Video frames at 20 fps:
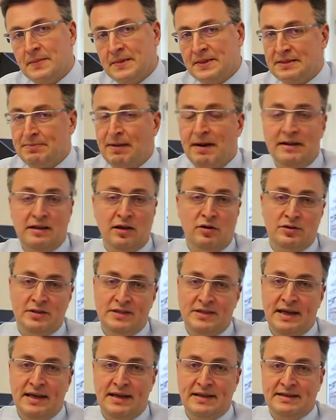
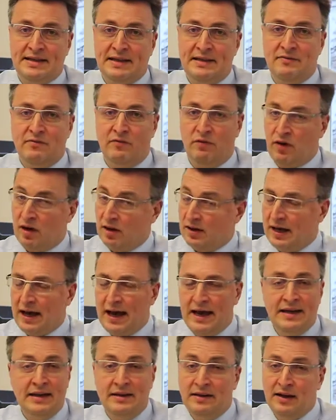2016 war
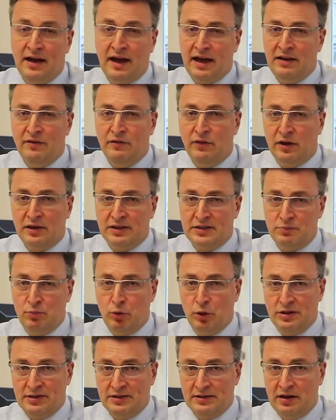kein einfaches
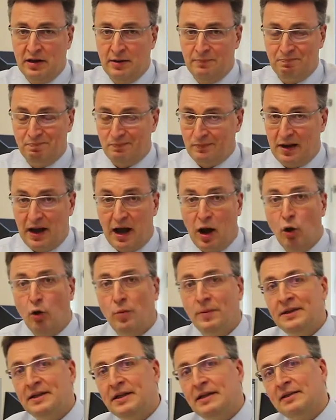Börsenjahr,
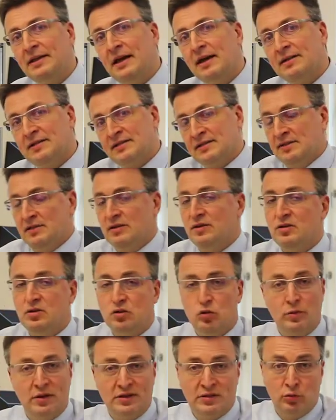auch wenn der DAX
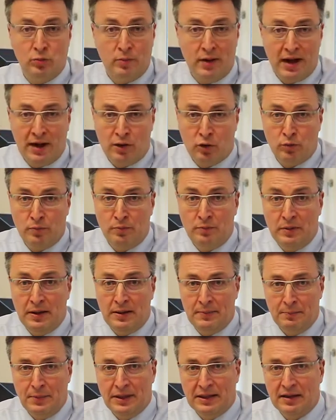summa summarum
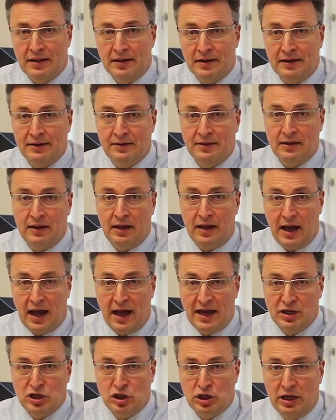im mittleren
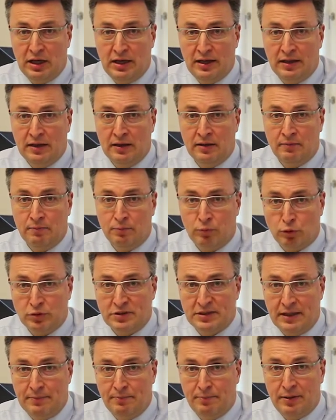einstelligen
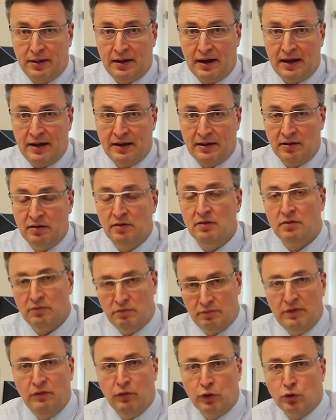Prozentbereich,
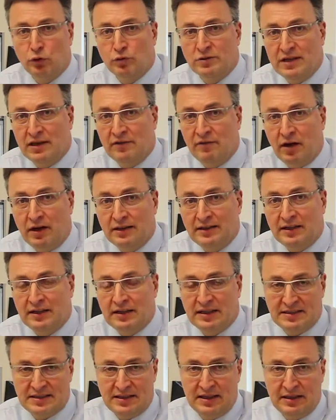wie von uns erwartet,
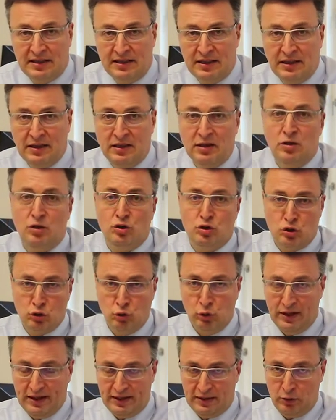letztendlich
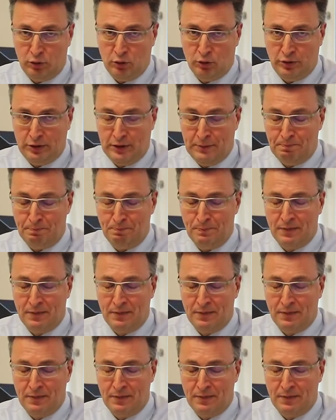zulegen konnte.